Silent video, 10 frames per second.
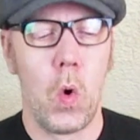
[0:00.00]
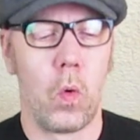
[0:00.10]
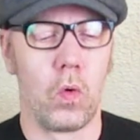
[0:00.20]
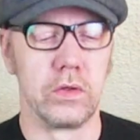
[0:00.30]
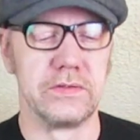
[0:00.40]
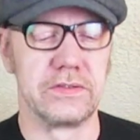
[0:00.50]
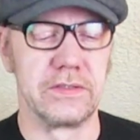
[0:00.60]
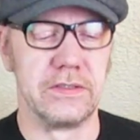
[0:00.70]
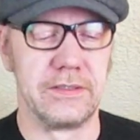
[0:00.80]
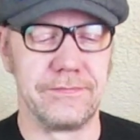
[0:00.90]
Und
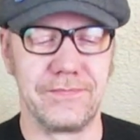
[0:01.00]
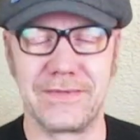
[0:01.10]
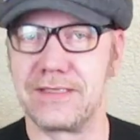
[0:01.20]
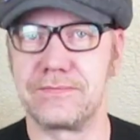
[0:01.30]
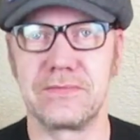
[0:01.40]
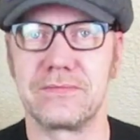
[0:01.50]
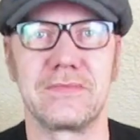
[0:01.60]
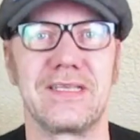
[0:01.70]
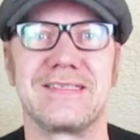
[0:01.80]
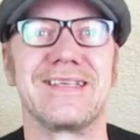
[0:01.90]
äh,
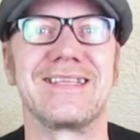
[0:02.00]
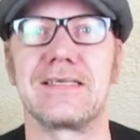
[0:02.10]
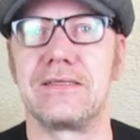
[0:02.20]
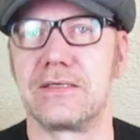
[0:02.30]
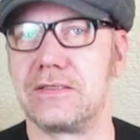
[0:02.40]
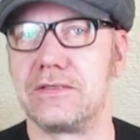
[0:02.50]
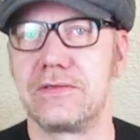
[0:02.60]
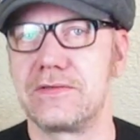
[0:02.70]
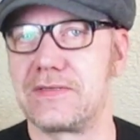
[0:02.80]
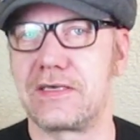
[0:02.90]
das ist eine ganz
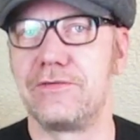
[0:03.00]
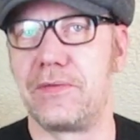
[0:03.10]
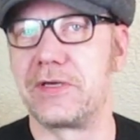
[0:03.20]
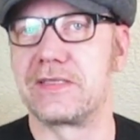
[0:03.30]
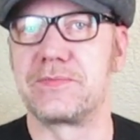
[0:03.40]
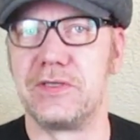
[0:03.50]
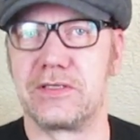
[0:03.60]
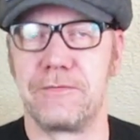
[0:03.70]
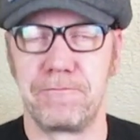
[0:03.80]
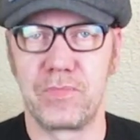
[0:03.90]
andere Sache, wenn man jetzt
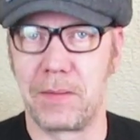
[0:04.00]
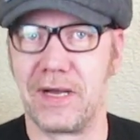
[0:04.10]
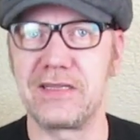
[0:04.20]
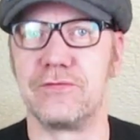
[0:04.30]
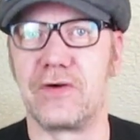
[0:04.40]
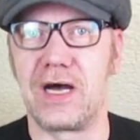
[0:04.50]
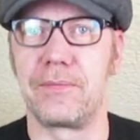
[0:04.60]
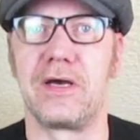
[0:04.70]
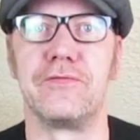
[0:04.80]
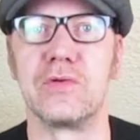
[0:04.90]
mit matten
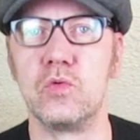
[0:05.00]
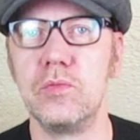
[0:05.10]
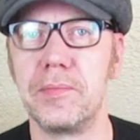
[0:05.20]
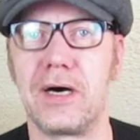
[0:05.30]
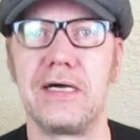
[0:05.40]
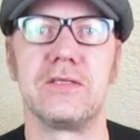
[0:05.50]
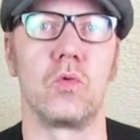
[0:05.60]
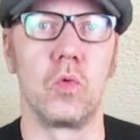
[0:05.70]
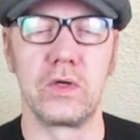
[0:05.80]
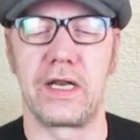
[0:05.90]
Farben eine Figur bemalt
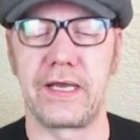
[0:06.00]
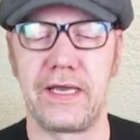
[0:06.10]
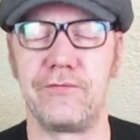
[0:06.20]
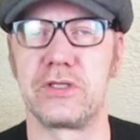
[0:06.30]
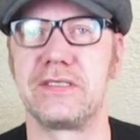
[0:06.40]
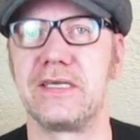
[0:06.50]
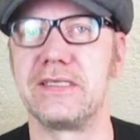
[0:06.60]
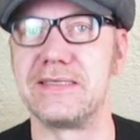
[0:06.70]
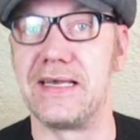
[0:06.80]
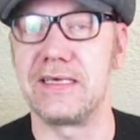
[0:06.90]
oder nachher wirklich
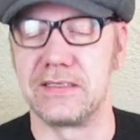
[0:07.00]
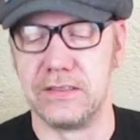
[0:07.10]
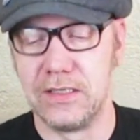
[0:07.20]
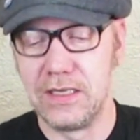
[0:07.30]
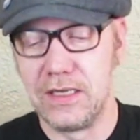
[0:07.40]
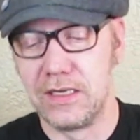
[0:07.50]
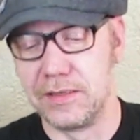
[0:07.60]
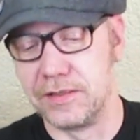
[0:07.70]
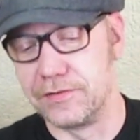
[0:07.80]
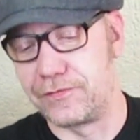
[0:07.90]
dann die
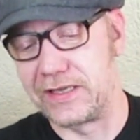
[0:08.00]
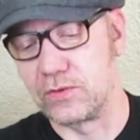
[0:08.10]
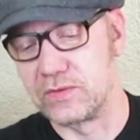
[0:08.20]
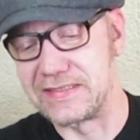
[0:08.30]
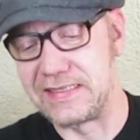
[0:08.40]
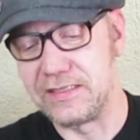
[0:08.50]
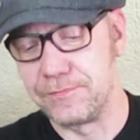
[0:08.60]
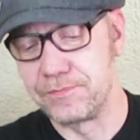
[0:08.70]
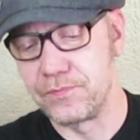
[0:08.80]
Serienfertigung äh, sieht.